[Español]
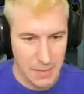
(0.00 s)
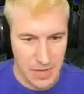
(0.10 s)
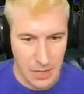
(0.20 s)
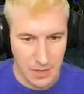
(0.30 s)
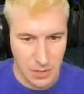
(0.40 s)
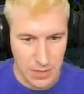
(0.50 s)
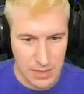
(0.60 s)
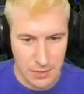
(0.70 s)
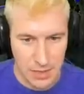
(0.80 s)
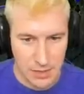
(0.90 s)
Pirámide le mete una
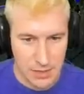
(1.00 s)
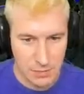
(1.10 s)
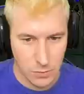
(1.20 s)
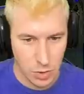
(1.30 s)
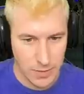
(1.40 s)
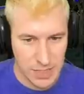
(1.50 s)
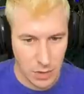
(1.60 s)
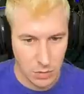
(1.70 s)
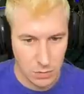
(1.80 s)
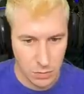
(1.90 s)
otra vez. Bueno, va a
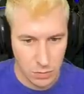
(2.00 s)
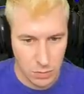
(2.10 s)
ser un...